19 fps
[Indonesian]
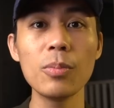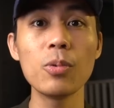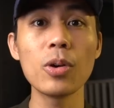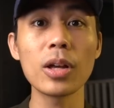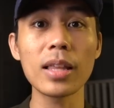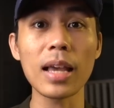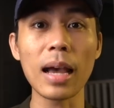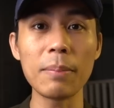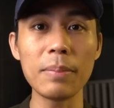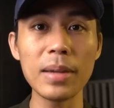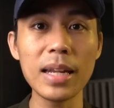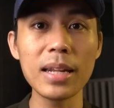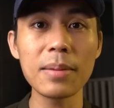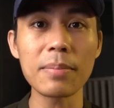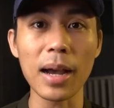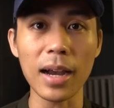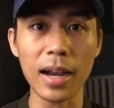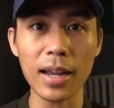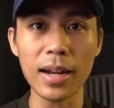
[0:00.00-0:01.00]
buat ngambilin
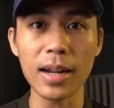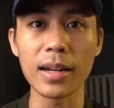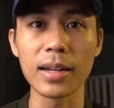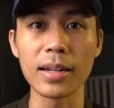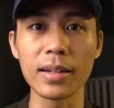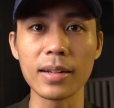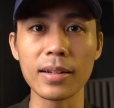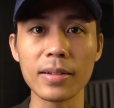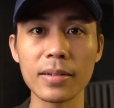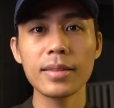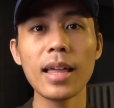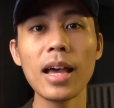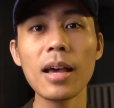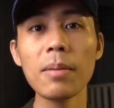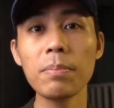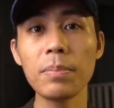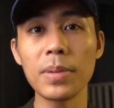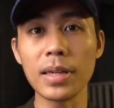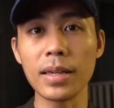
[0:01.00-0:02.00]
makanan.
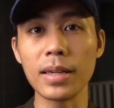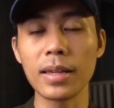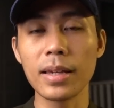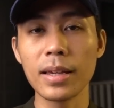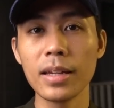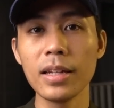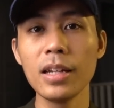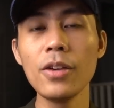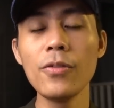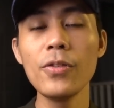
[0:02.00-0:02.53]
Tapi, di